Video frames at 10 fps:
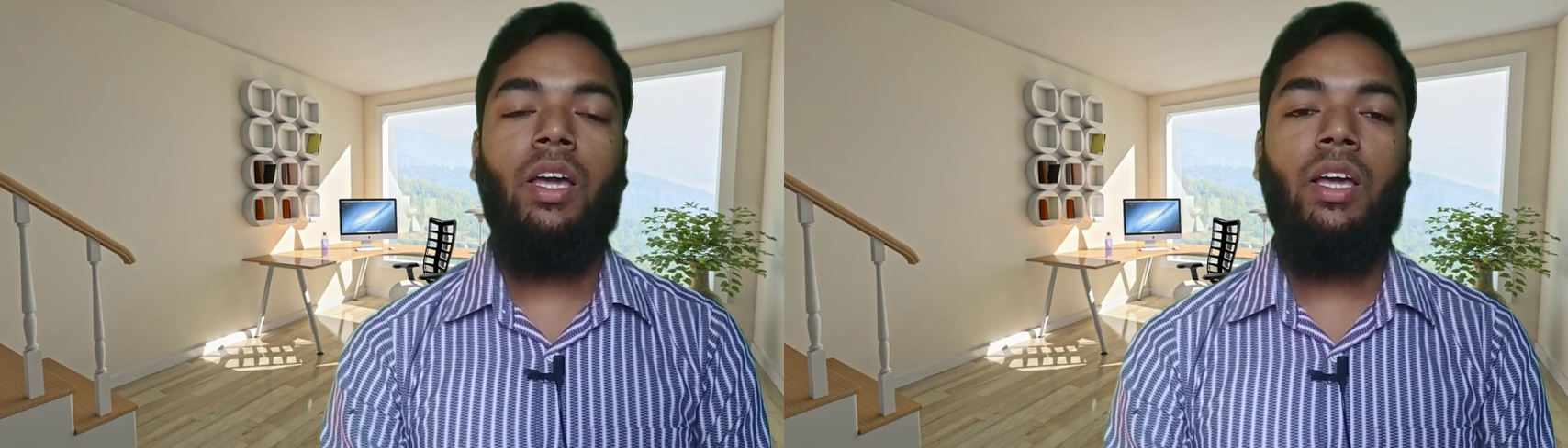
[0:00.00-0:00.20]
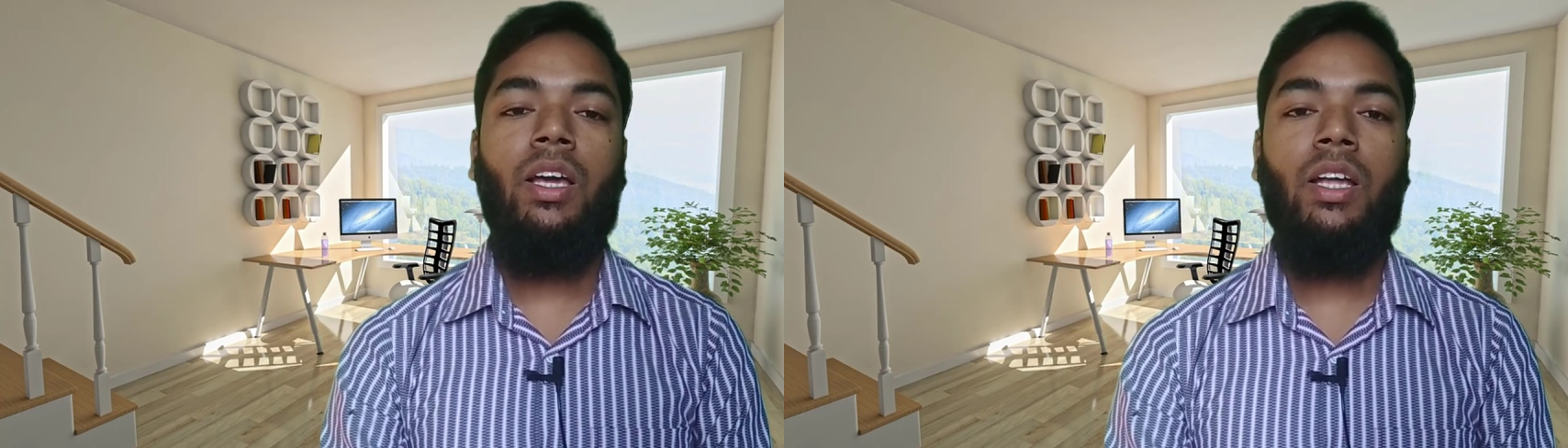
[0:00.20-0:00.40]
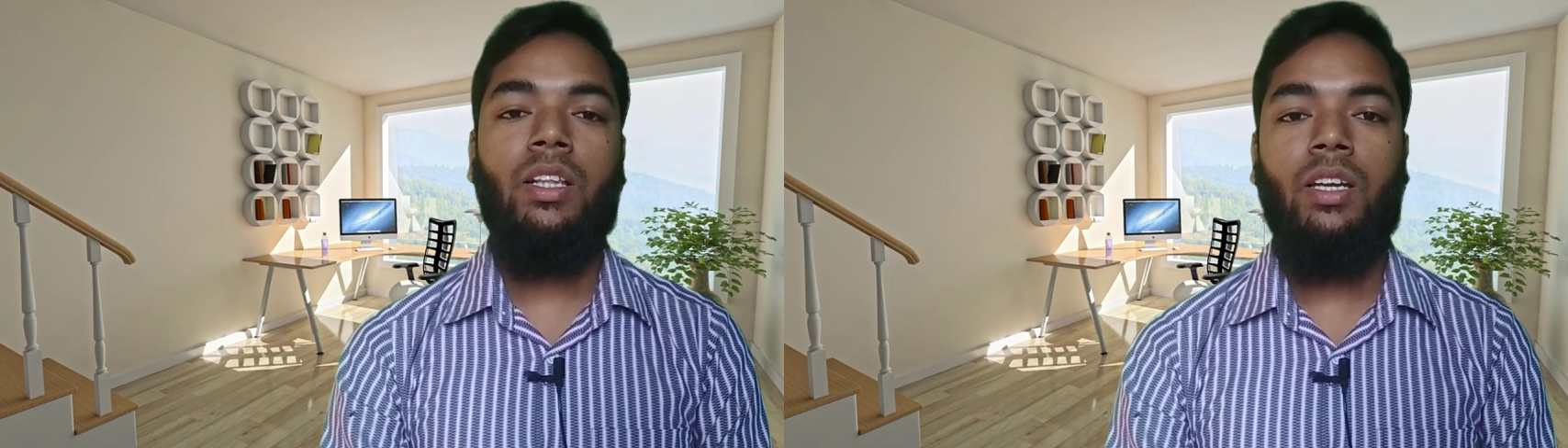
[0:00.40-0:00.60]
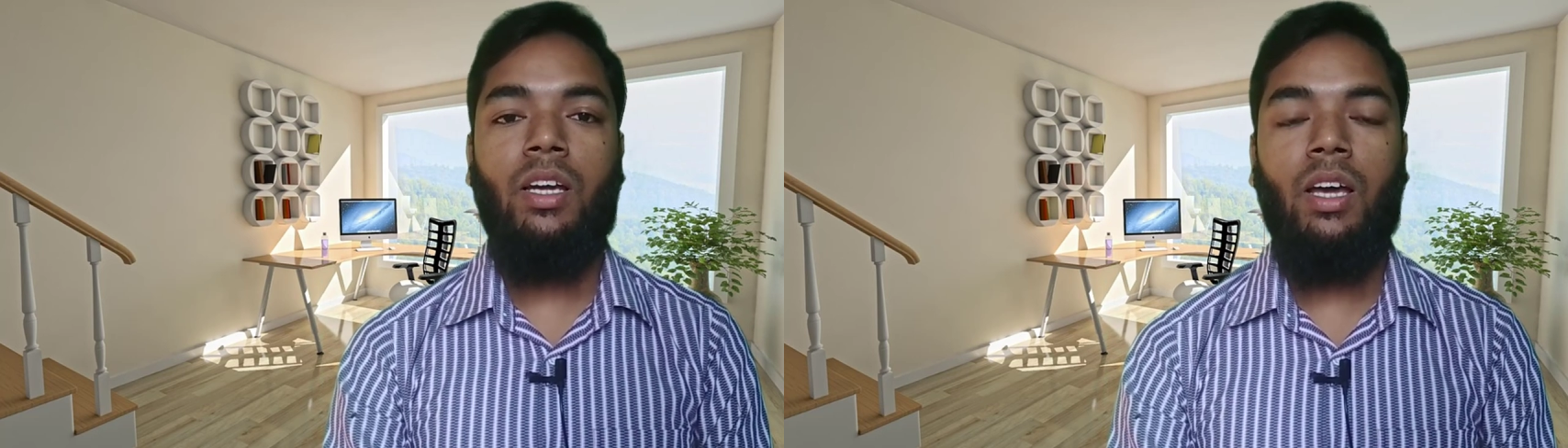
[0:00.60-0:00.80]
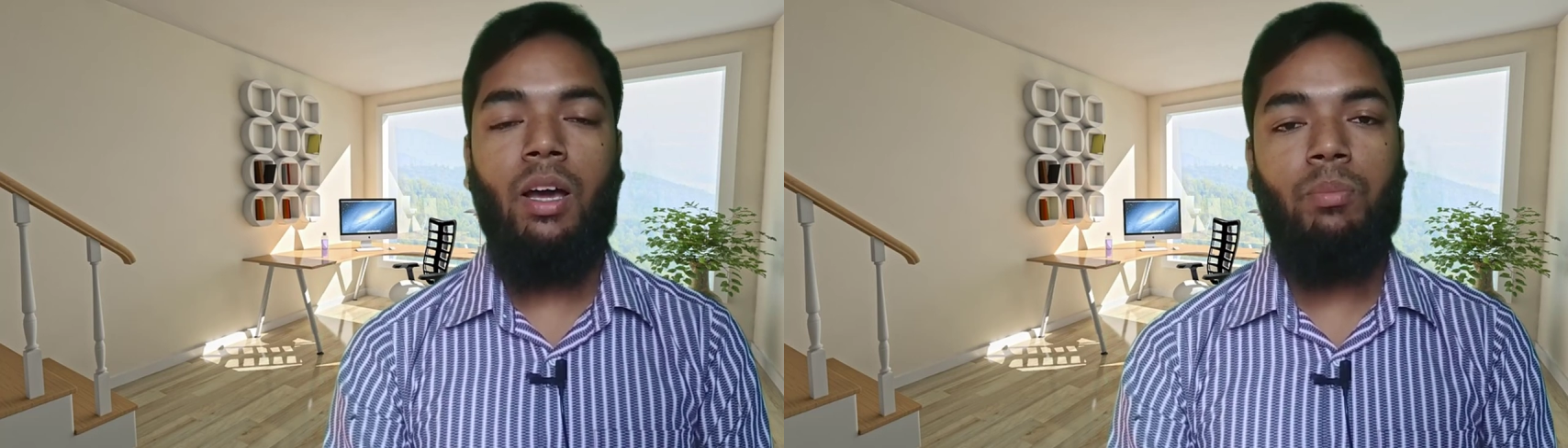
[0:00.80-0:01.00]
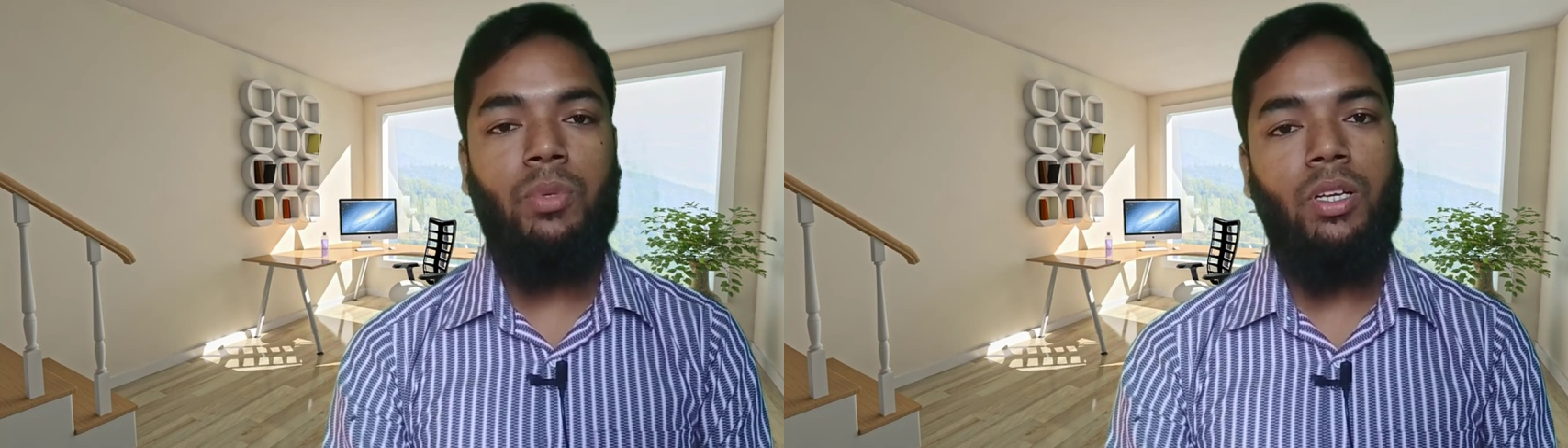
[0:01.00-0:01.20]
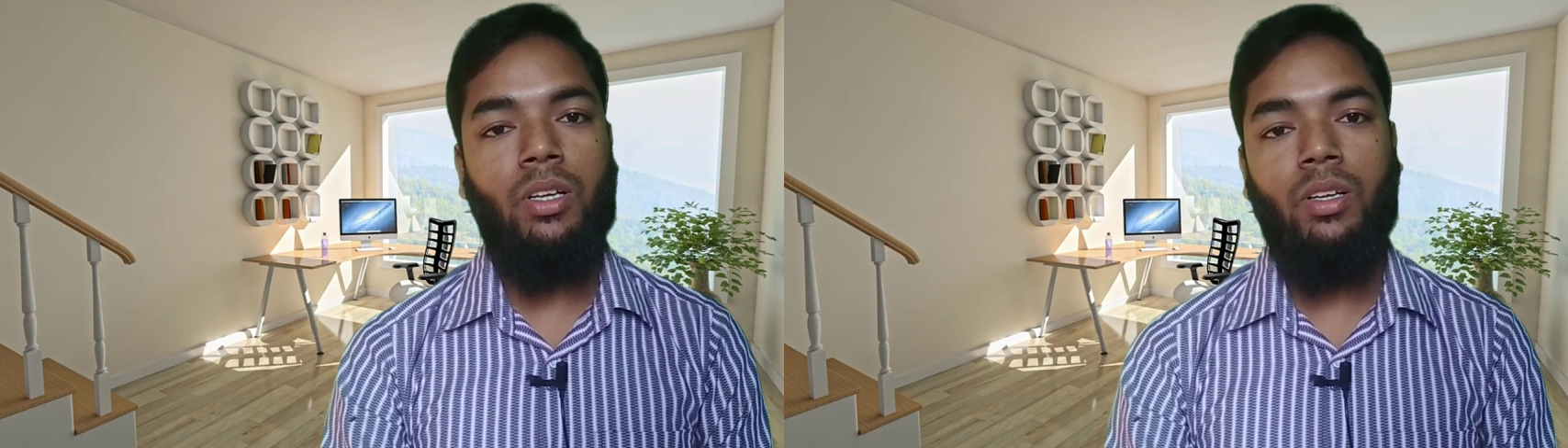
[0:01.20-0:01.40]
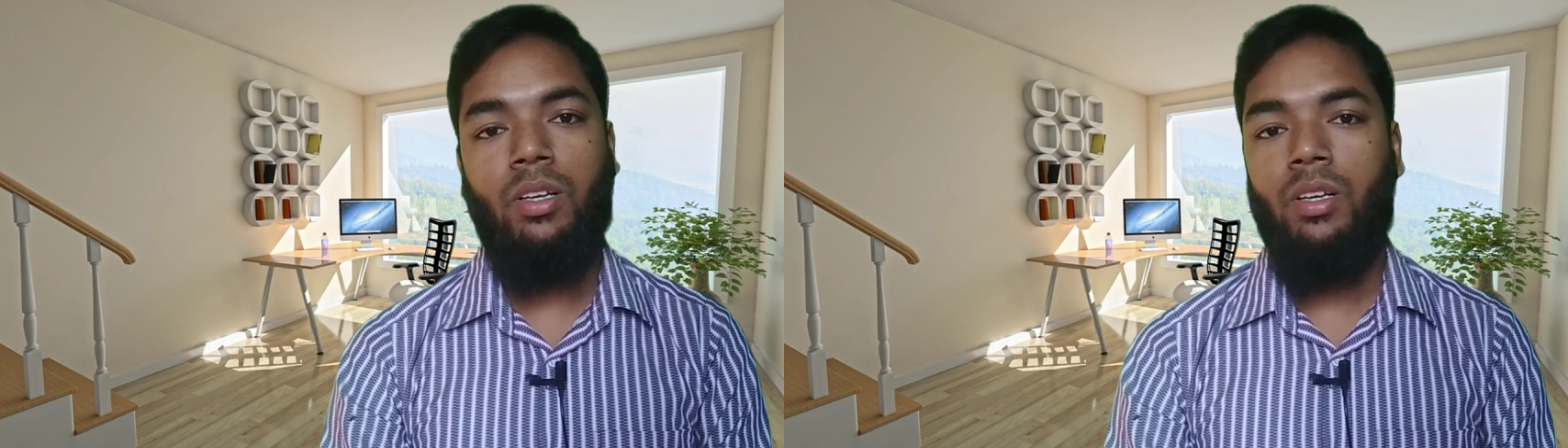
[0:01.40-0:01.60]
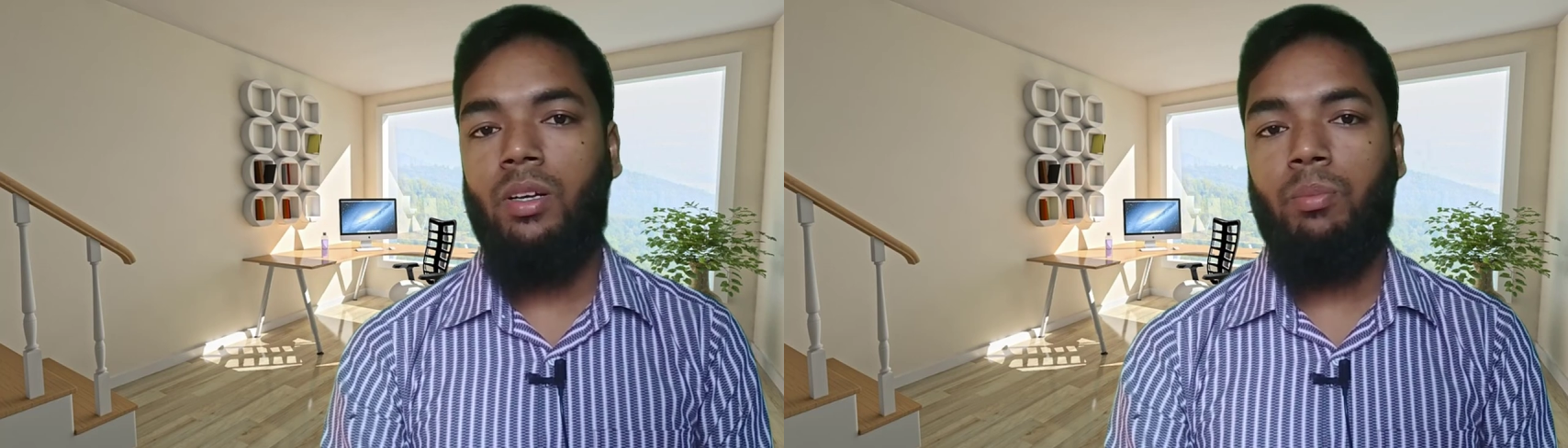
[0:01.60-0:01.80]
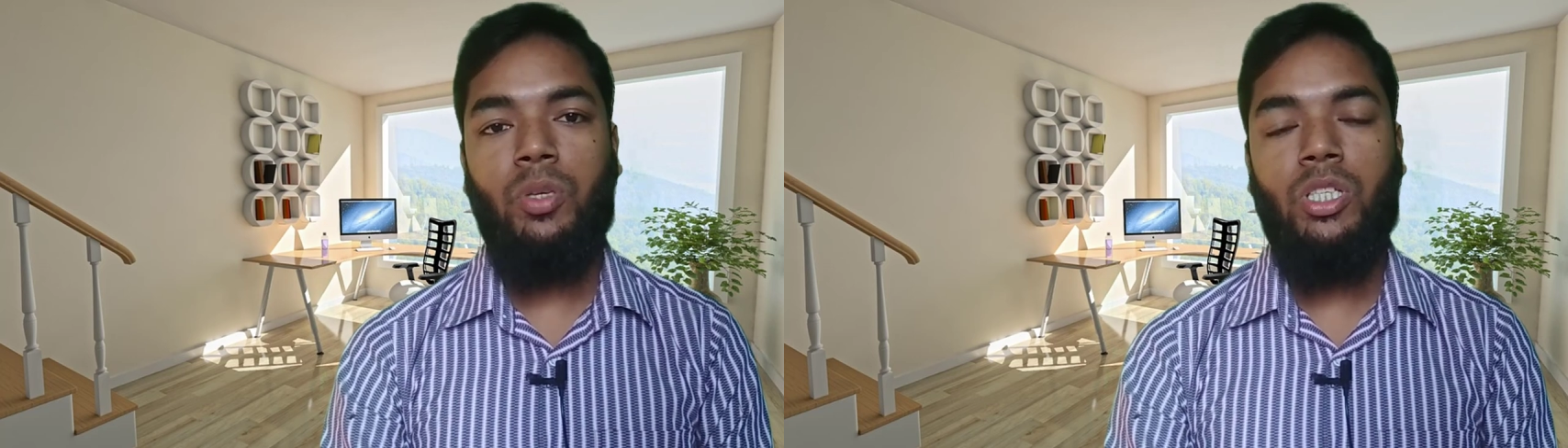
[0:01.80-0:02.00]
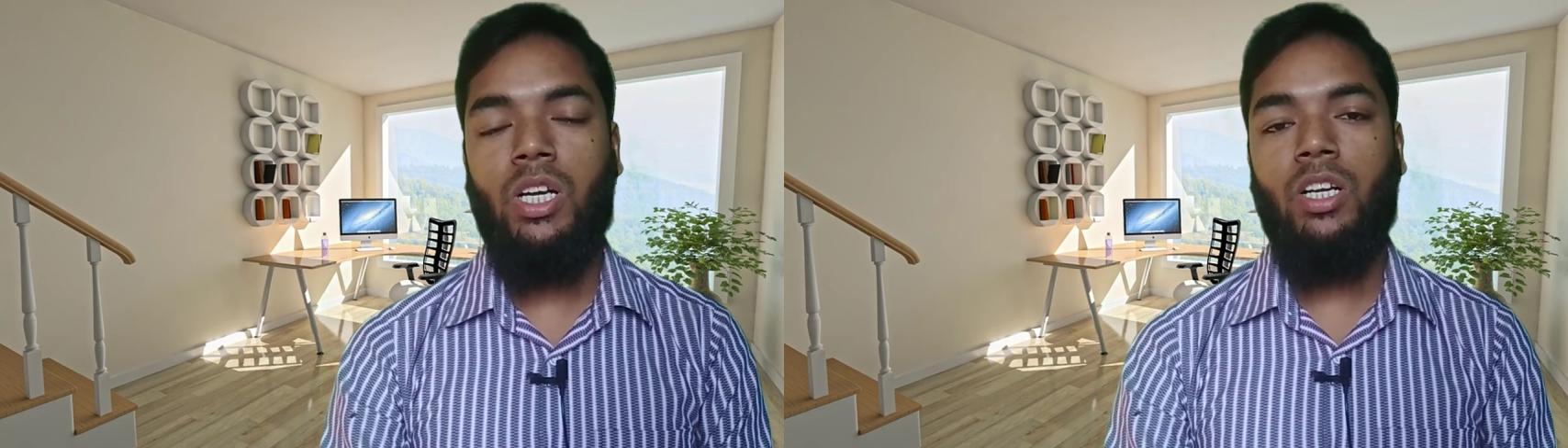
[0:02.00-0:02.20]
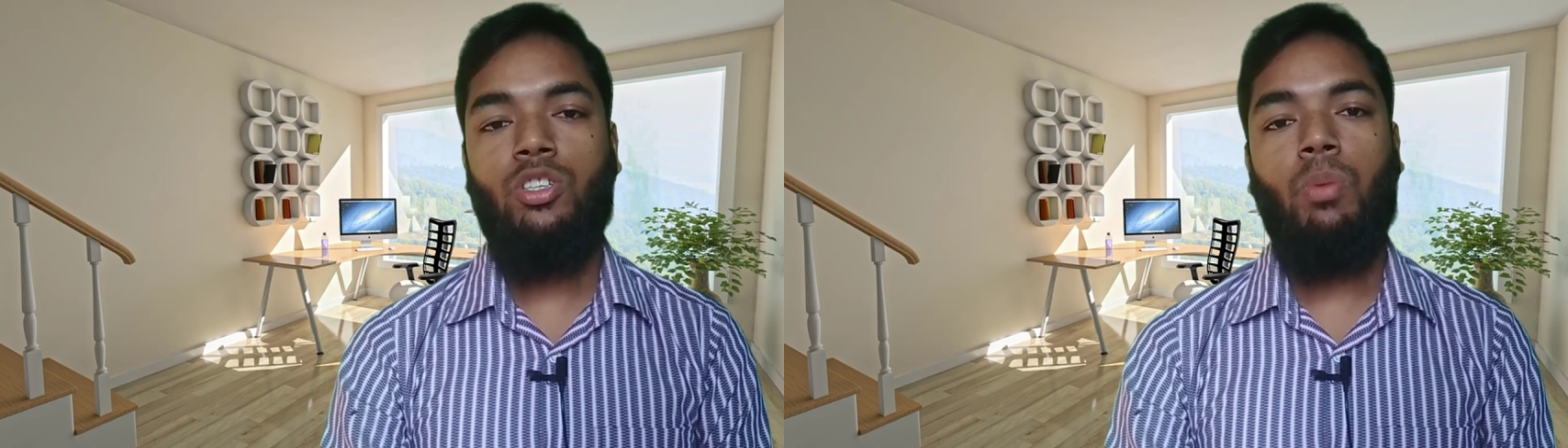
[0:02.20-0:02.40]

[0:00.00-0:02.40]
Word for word: এই ক্ষেত্রে আপনি বেশি একটা